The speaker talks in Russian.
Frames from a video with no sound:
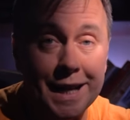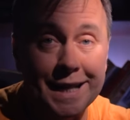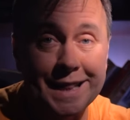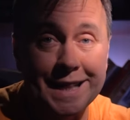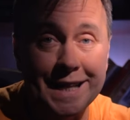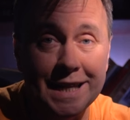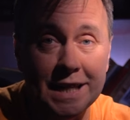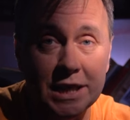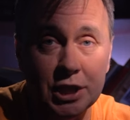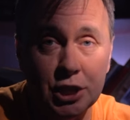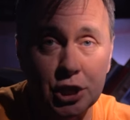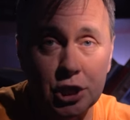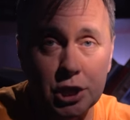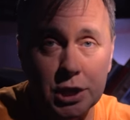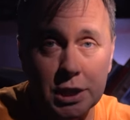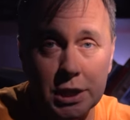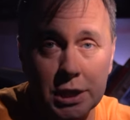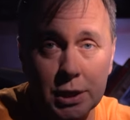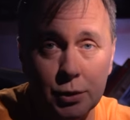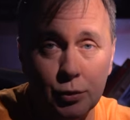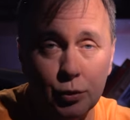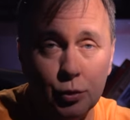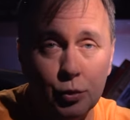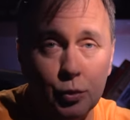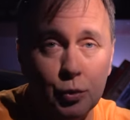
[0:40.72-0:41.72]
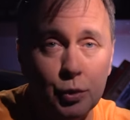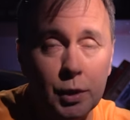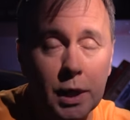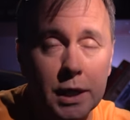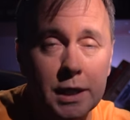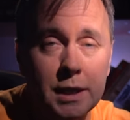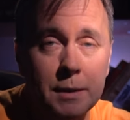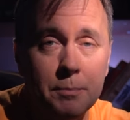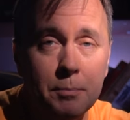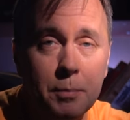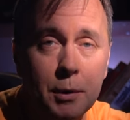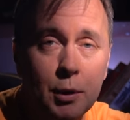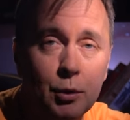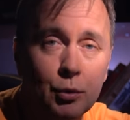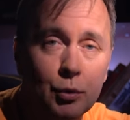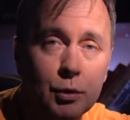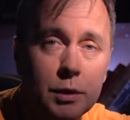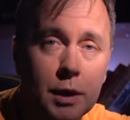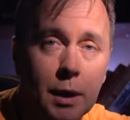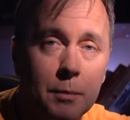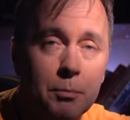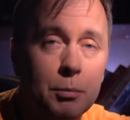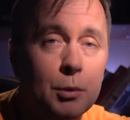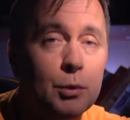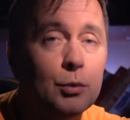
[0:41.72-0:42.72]
отличный. Тут куда ни
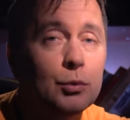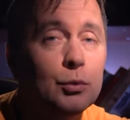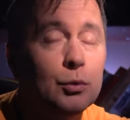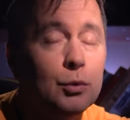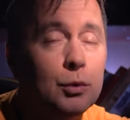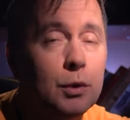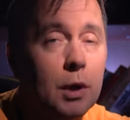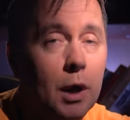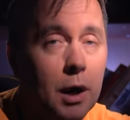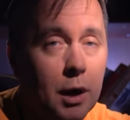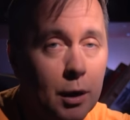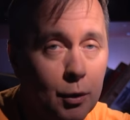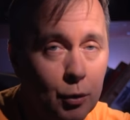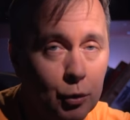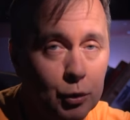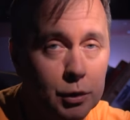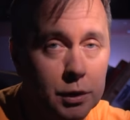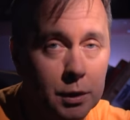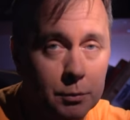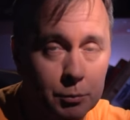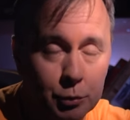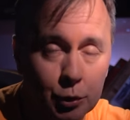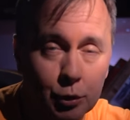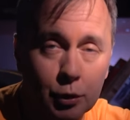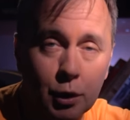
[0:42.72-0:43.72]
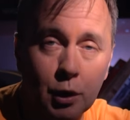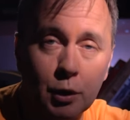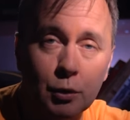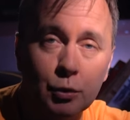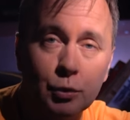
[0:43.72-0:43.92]
плюнь, а плюнуть охота много